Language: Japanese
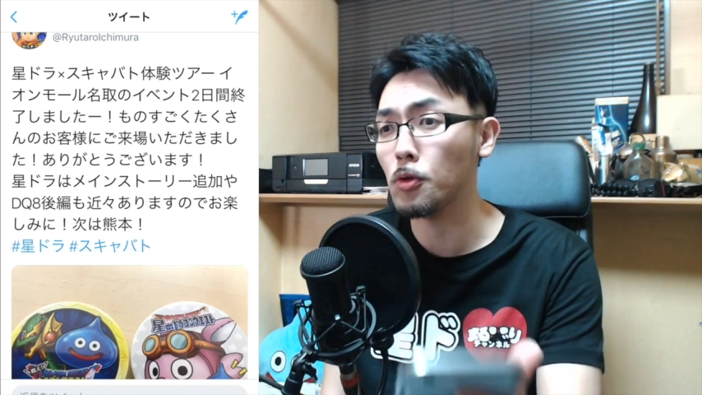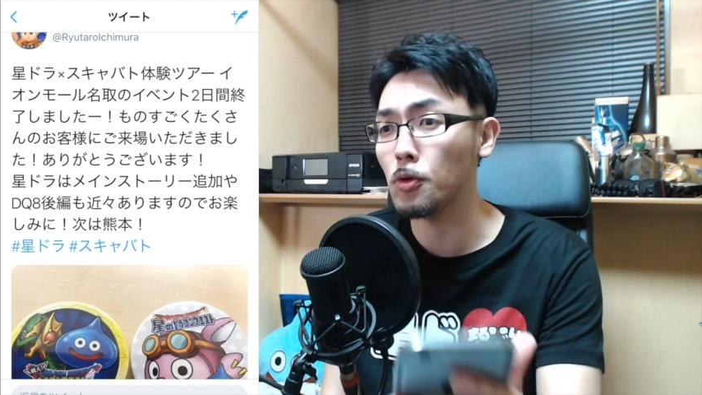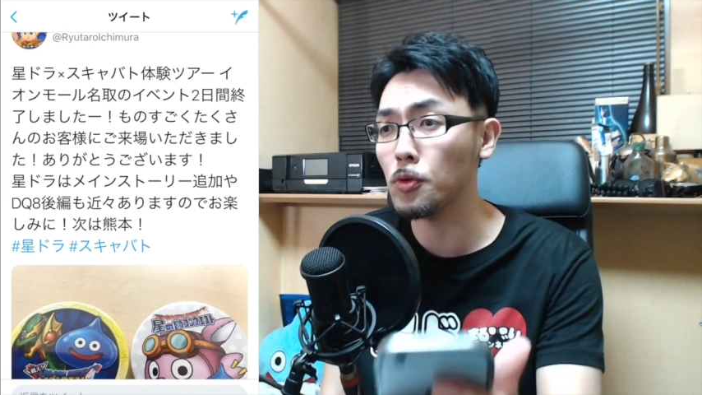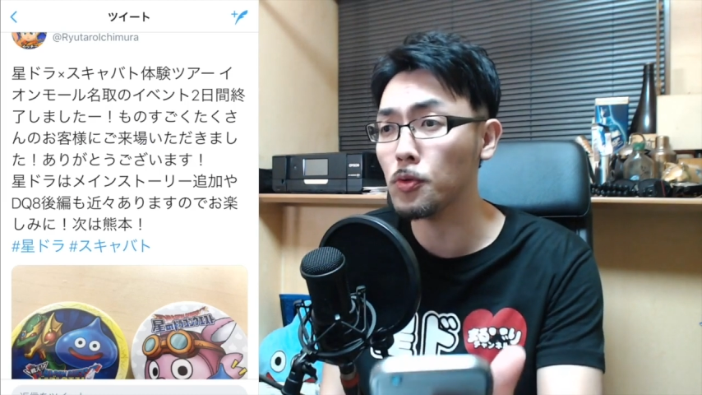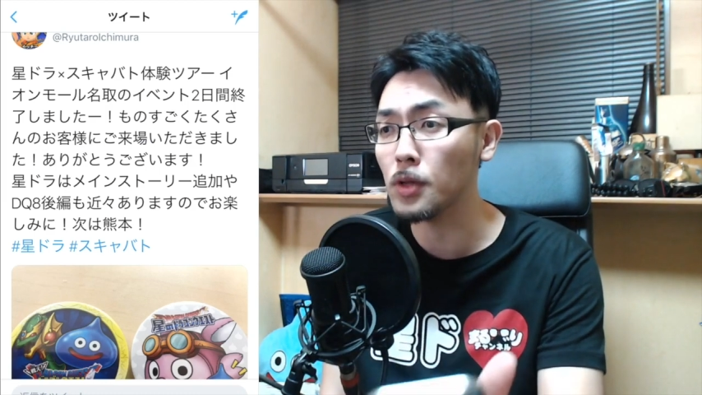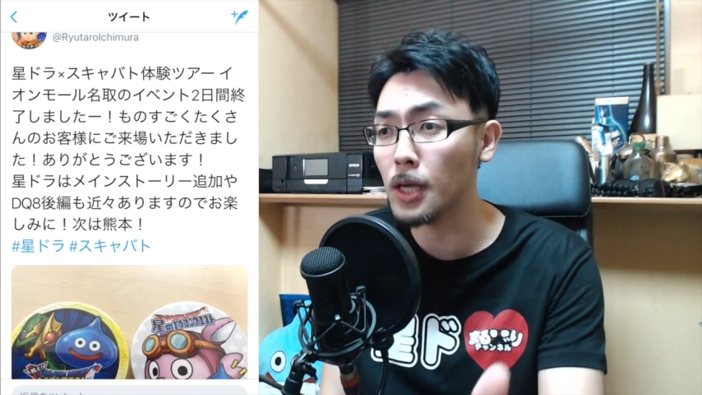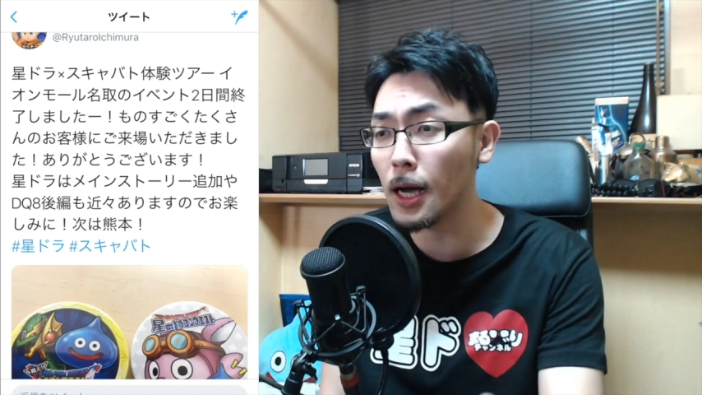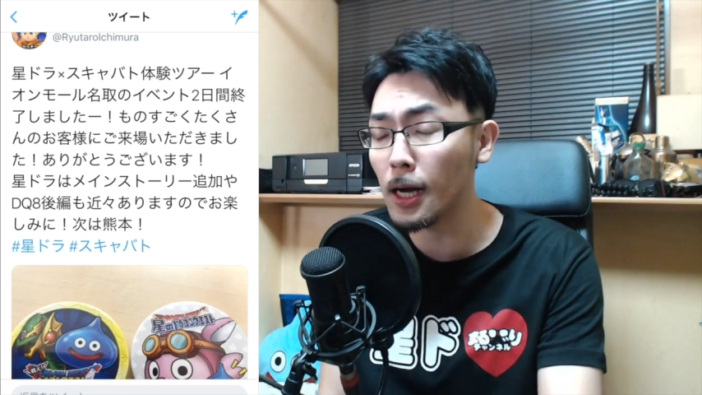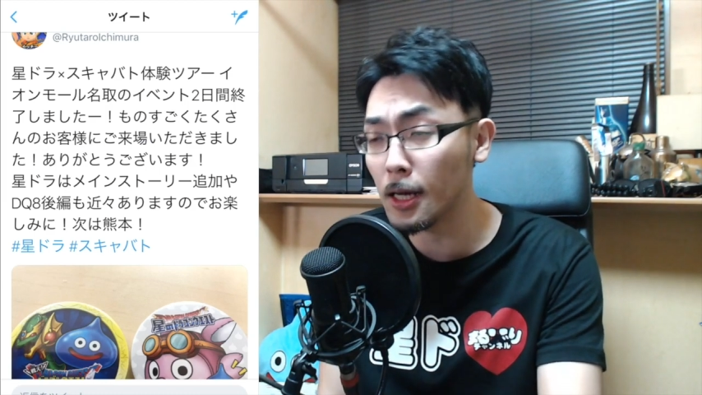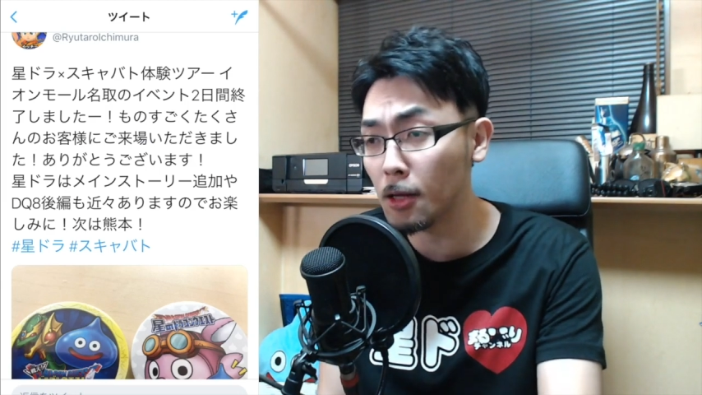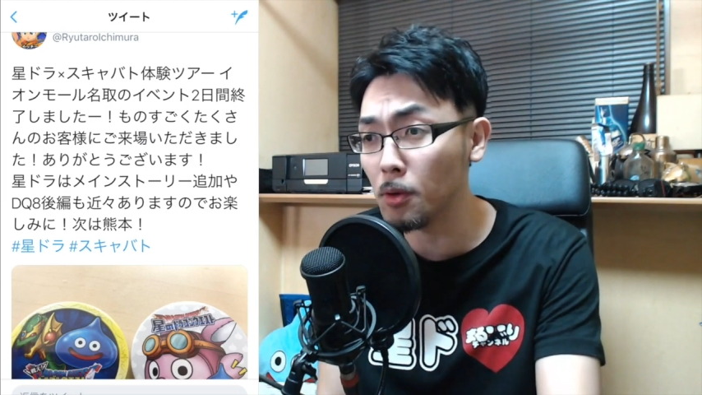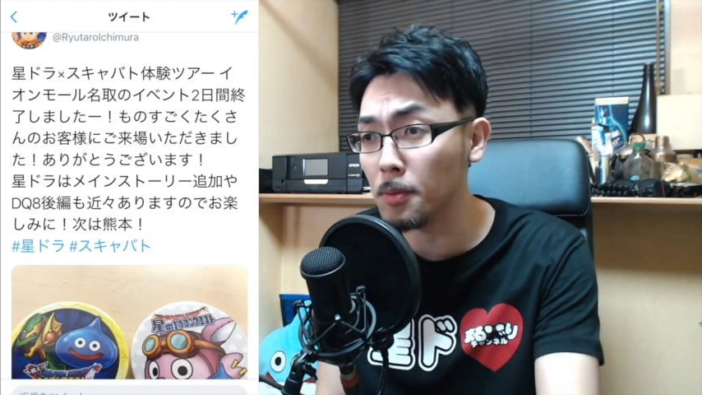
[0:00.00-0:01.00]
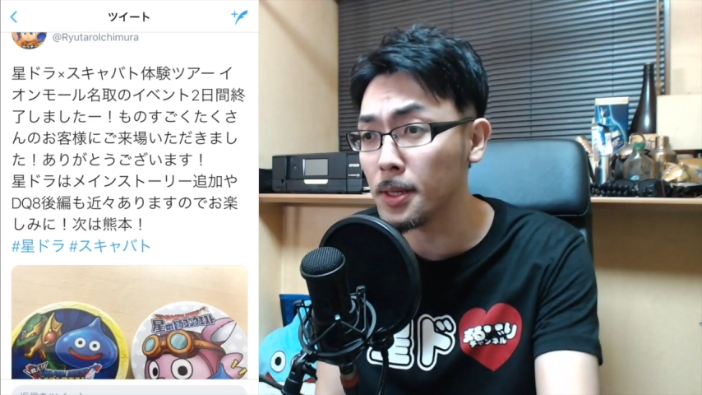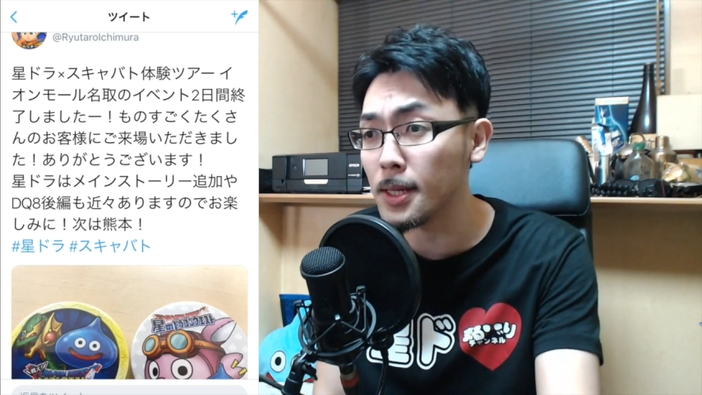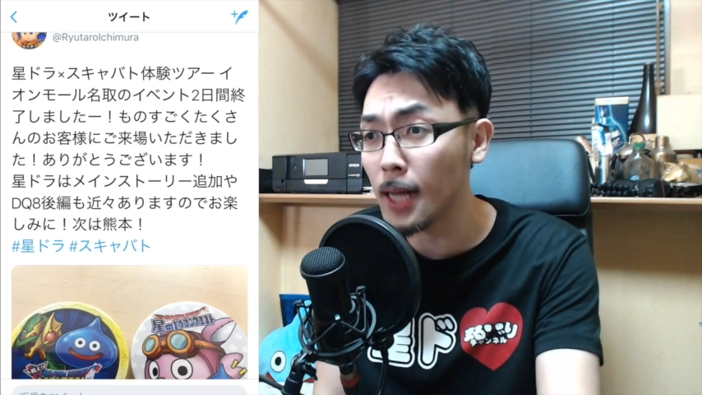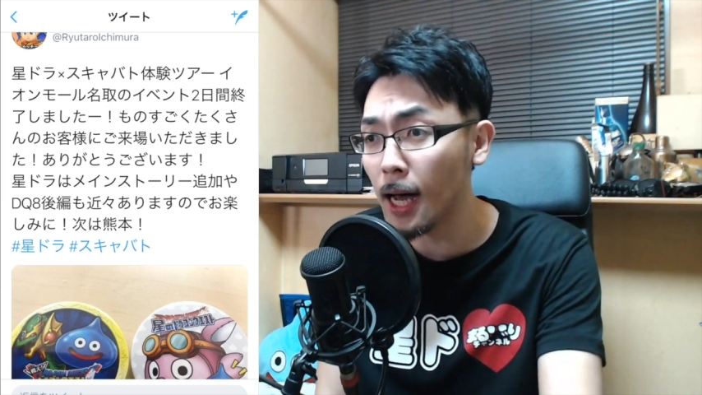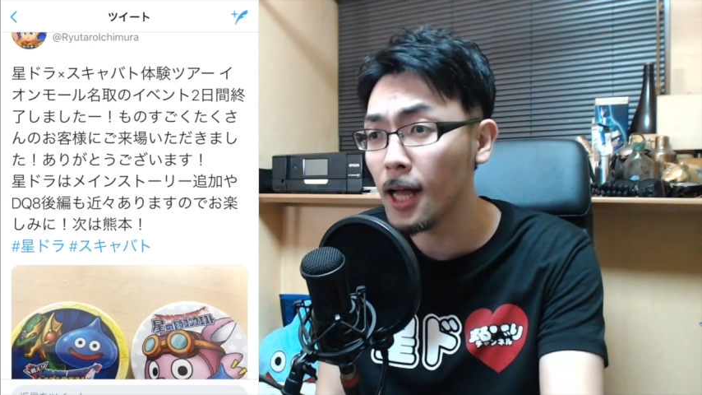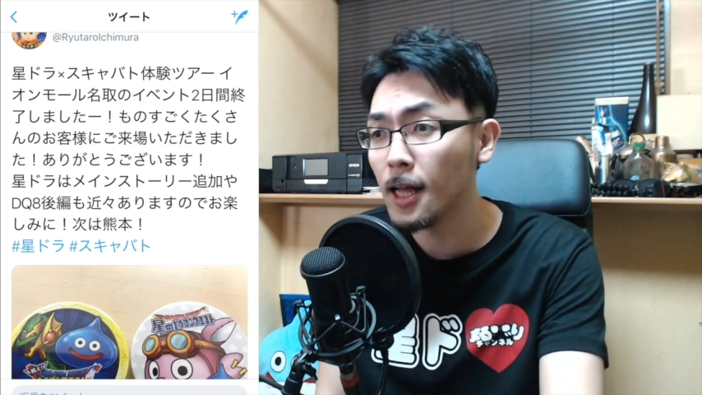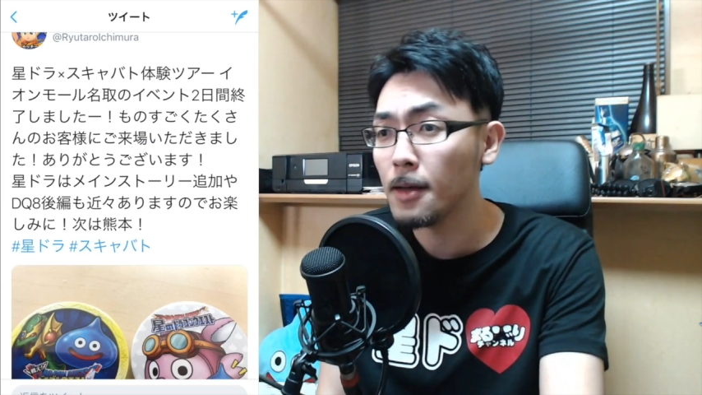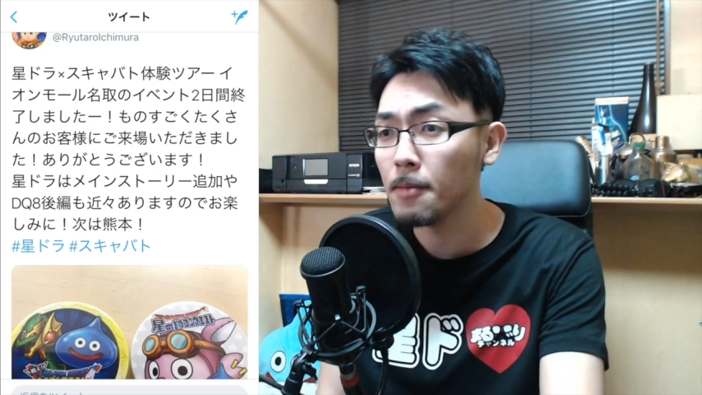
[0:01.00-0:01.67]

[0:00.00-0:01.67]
いうふうに書かれておりますが、